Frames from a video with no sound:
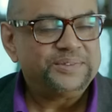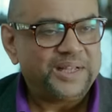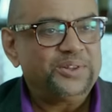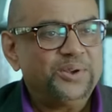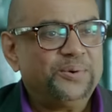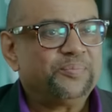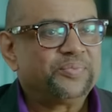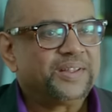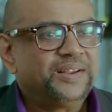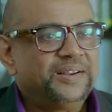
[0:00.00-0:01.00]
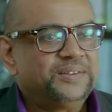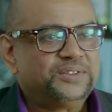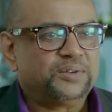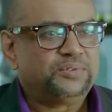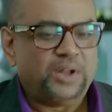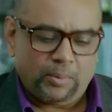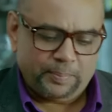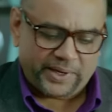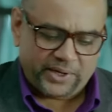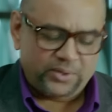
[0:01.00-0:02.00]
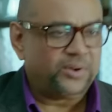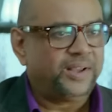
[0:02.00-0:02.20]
आपको पता है मेरे 80